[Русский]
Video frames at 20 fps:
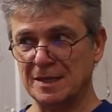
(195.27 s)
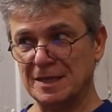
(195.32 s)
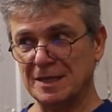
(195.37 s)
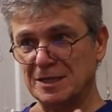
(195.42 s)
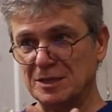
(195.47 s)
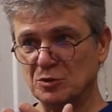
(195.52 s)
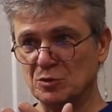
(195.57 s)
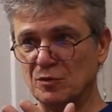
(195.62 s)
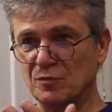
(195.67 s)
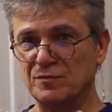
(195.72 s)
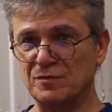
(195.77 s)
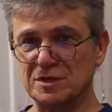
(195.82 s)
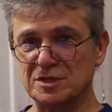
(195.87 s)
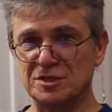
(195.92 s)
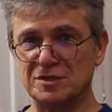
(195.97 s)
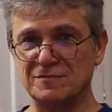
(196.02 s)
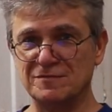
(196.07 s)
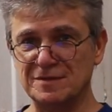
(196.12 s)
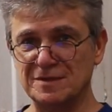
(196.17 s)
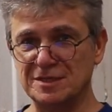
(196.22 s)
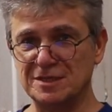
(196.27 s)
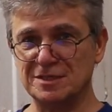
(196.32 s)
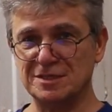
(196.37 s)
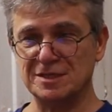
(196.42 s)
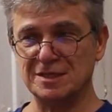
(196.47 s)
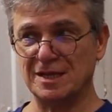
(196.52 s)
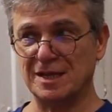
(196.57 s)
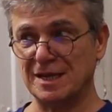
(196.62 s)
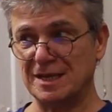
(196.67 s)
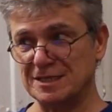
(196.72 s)
Но вы же видите
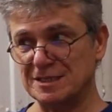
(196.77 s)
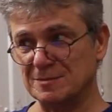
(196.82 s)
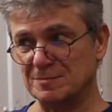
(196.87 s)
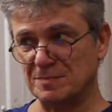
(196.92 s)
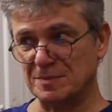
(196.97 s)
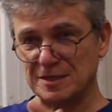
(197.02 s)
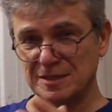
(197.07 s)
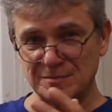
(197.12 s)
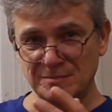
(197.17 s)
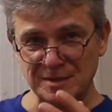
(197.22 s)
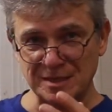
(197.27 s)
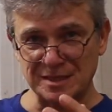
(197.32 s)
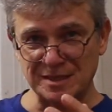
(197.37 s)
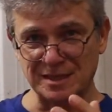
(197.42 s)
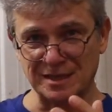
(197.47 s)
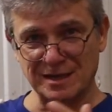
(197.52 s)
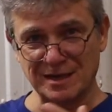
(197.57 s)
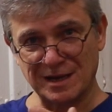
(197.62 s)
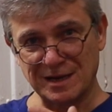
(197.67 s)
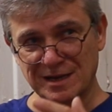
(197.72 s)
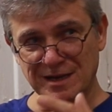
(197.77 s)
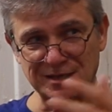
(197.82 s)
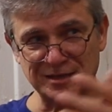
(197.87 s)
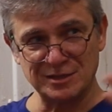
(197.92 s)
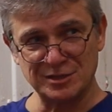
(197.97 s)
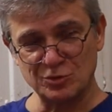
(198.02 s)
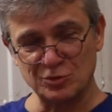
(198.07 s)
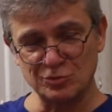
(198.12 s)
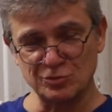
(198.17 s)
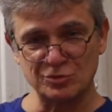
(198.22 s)
эти предметы, как они
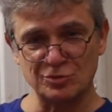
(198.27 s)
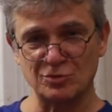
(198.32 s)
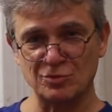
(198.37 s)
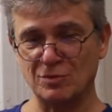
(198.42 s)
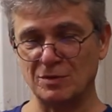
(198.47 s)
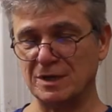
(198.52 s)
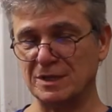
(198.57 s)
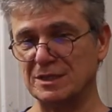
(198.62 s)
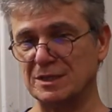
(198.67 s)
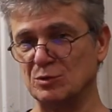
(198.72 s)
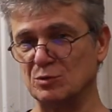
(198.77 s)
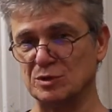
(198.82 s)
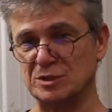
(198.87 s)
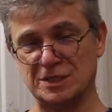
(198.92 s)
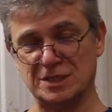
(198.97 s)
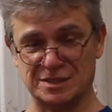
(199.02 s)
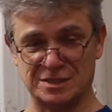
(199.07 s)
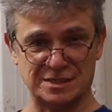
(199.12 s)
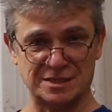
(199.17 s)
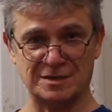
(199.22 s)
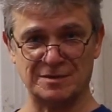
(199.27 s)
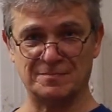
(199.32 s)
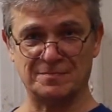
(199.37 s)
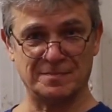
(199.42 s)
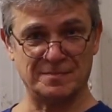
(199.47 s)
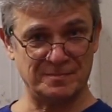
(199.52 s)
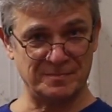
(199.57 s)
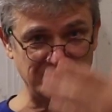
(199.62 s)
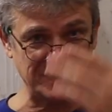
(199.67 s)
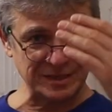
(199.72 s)
друг к другу относятся
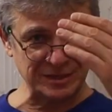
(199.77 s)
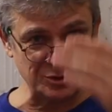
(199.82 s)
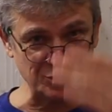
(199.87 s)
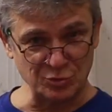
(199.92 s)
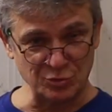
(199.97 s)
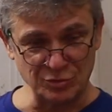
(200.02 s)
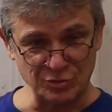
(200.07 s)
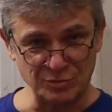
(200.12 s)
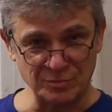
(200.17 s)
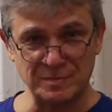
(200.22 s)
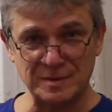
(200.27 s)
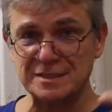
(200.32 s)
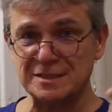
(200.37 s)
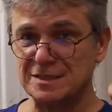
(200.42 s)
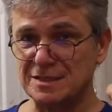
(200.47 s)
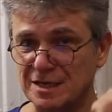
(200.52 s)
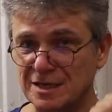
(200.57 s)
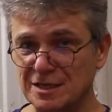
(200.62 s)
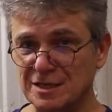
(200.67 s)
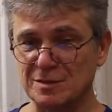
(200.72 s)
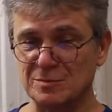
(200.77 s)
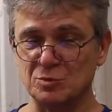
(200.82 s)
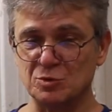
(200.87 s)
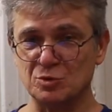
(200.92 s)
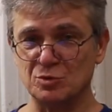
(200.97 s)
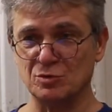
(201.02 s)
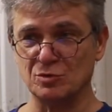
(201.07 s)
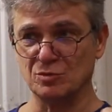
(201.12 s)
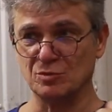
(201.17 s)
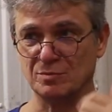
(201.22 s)
по тону, по среднему
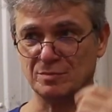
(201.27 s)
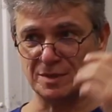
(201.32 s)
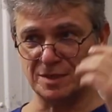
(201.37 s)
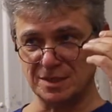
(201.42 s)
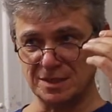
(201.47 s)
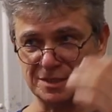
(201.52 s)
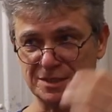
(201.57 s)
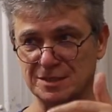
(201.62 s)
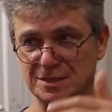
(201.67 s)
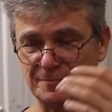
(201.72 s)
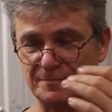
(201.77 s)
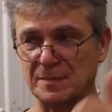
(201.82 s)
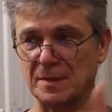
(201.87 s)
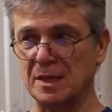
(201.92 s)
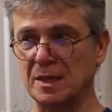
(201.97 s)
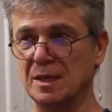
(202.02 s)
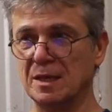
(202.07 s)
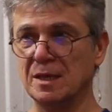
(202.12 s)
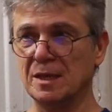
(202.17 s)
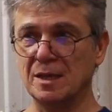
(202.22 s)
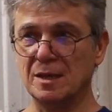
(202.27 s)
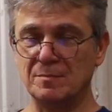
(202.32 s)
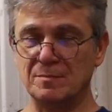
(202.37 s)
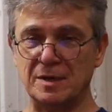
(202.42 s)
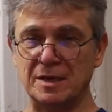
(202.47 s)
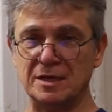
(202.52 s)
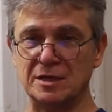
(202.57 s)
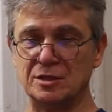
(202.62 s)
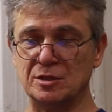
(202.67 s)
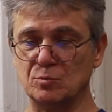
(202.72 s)
тону берите.
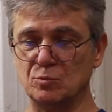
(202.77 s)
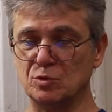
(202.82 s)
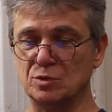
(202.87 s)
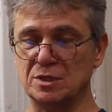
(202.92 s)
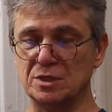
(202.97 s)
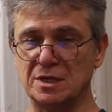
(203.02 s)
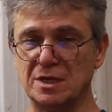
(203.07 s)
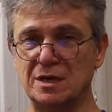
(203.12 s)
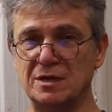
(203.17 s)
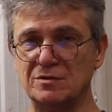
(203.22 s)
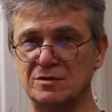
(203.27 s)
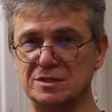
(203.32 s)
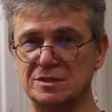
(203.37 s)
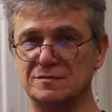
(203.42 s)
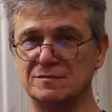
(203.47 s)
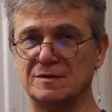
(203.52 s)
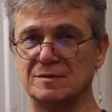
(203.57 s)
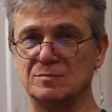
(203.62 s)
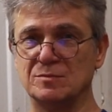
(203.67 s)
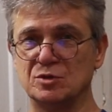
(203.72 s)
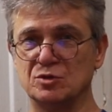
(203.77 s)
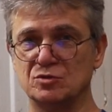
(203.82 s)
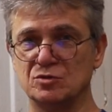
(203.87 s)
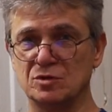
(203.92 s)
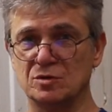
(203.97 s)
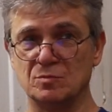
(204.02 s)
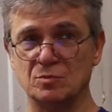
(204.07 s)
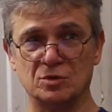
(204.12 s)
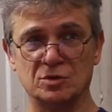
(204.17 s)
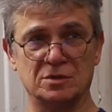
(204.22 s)
Поэтому не нравится вам
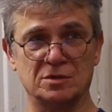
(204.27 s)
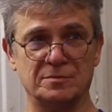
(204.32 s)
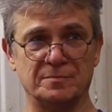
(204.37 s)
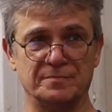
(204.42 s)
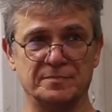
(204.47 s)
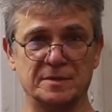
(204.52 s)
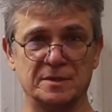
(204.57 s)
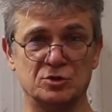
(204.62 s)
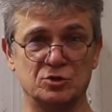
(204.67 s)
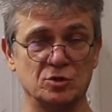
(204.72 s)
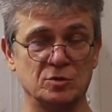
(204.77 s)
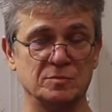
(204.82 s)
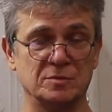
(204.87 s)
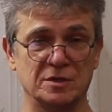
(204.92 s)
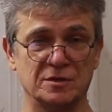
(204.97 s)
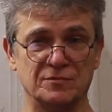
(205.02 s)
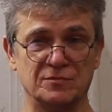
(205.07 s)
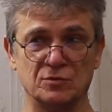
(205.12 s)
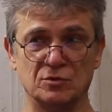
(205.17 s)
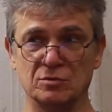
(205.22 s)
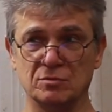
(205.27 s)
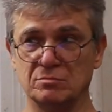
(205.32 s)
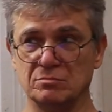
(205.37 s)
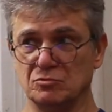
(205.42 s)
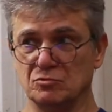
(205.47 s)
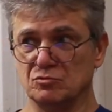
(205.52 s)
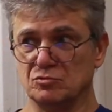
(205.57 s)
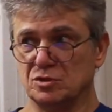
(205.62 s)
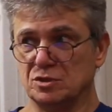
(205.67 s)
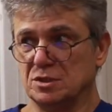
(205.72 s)
натюрморт, темный фон,
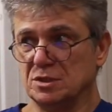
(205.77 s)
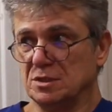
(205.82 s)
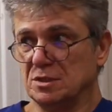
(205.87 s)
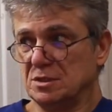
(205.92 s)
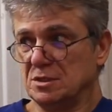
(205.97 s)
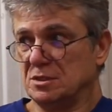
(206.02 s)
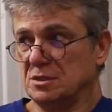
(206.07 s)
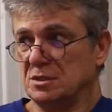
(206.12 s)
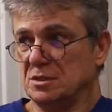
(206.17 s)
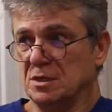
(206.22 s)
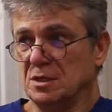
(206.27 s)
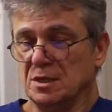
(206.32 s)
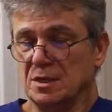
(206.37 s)
ну сделайте